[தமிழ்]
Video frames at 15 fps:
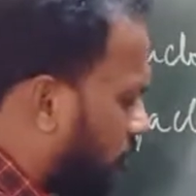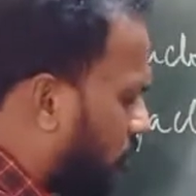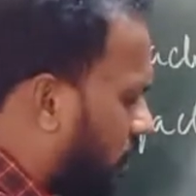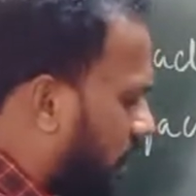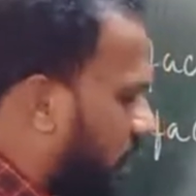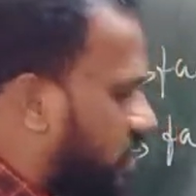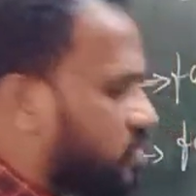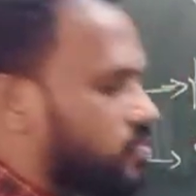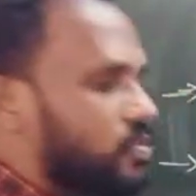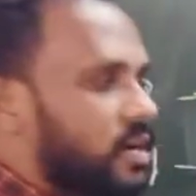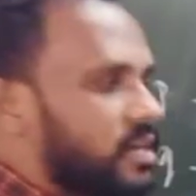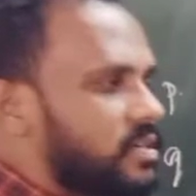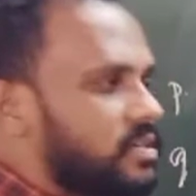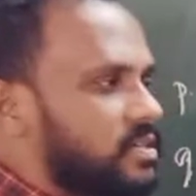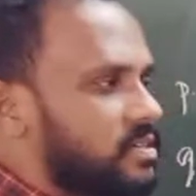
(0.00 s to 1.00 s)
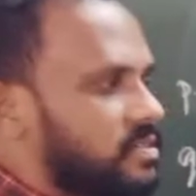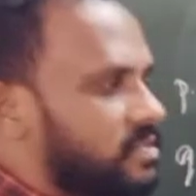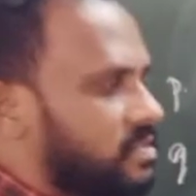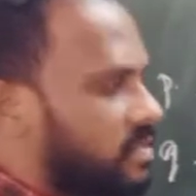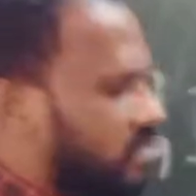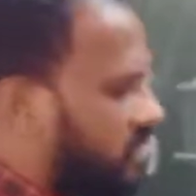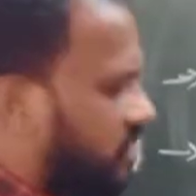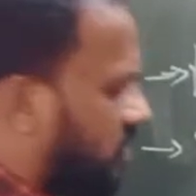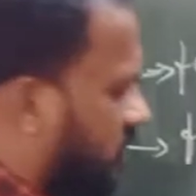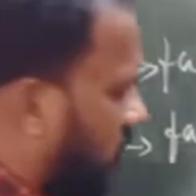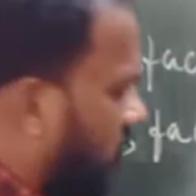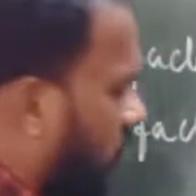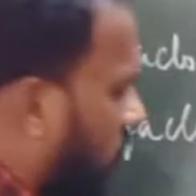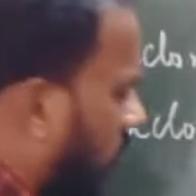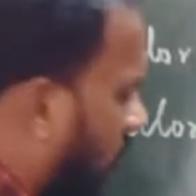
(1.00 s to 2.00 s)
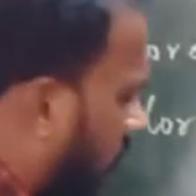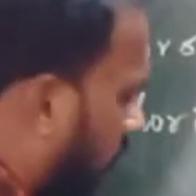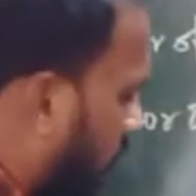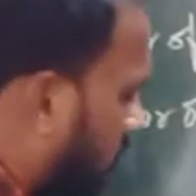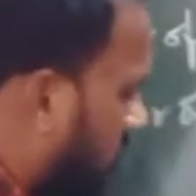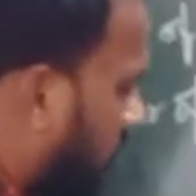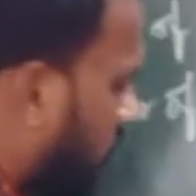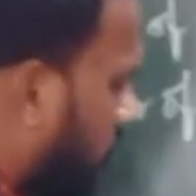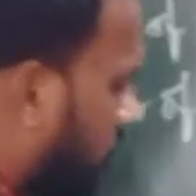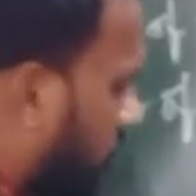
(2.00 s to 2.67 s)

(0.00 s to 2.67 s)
மைனஸ் ஒன் அண்டு